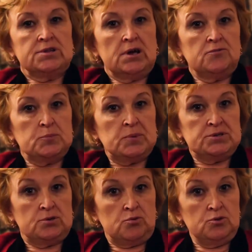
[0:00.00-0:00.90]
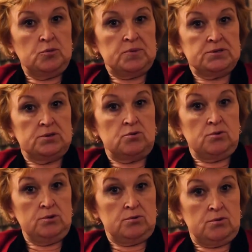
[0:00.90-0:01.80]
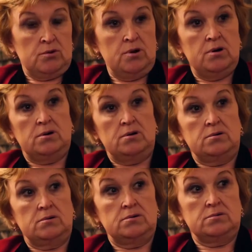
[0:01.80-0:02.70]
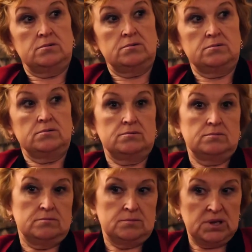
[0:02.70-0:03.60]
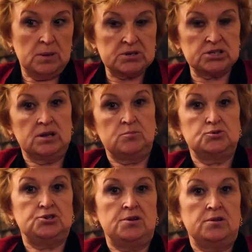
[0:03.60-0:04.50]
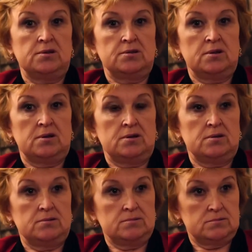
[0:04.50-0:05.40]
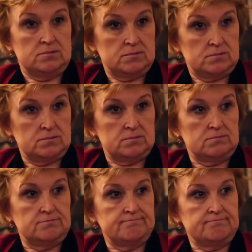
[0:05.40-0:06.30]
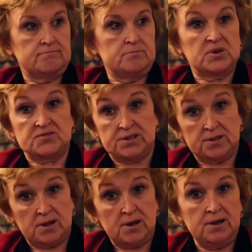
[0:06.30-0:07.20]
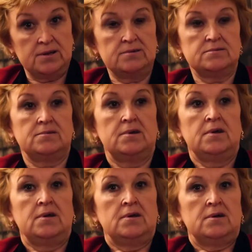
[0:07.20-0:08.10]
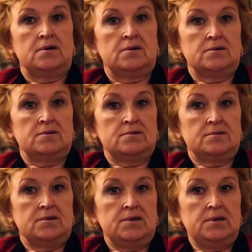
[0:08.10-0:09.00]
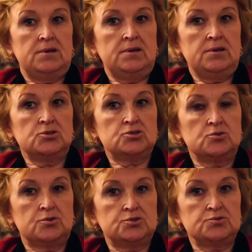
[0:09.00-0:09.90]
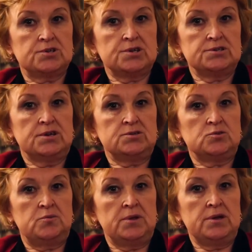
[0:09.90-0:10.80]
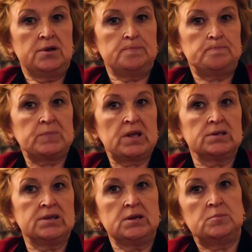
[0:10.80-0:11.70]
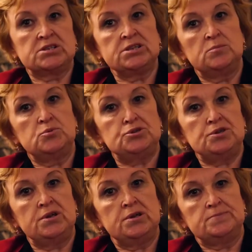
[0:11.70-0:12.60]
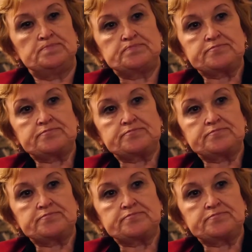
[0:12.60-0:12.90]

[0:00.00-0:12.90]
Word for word: вот так вот потихоньку-потихоньку э, а, я прошла обучение на профессионале, а, и что хочу сказать, у меня, когда я прошла обучение